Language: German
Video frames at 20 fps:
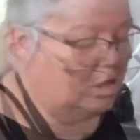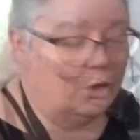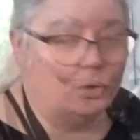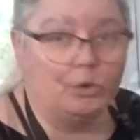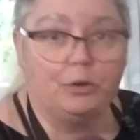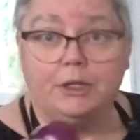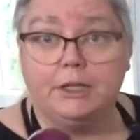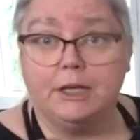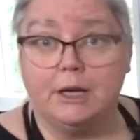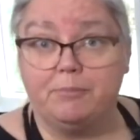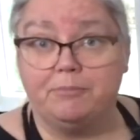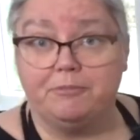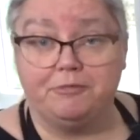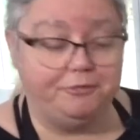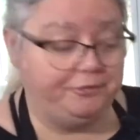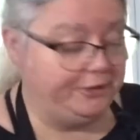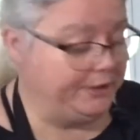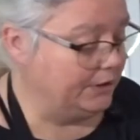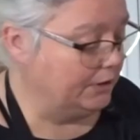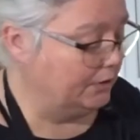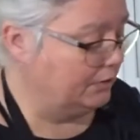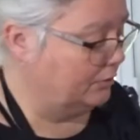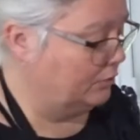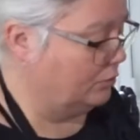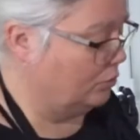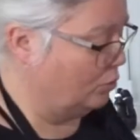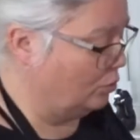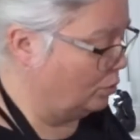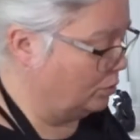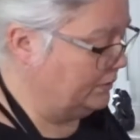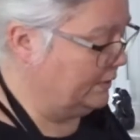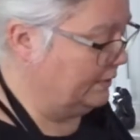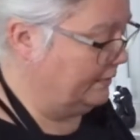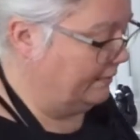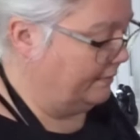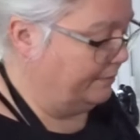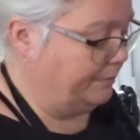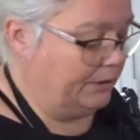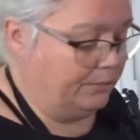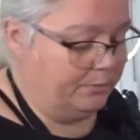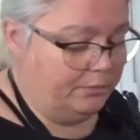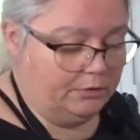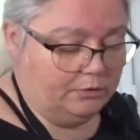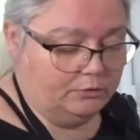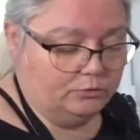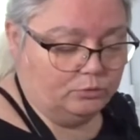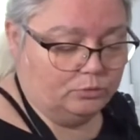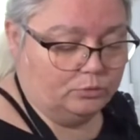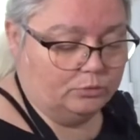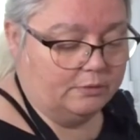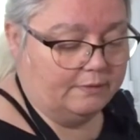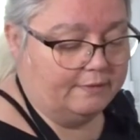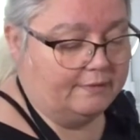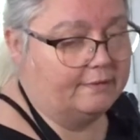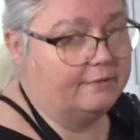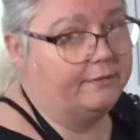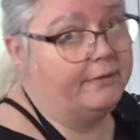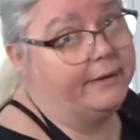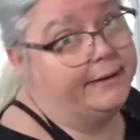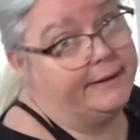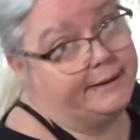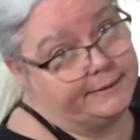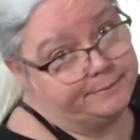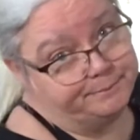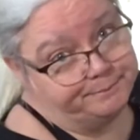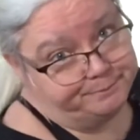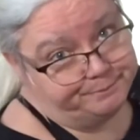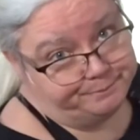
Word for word: Und ich habe vier rote Zwiebeln und zwei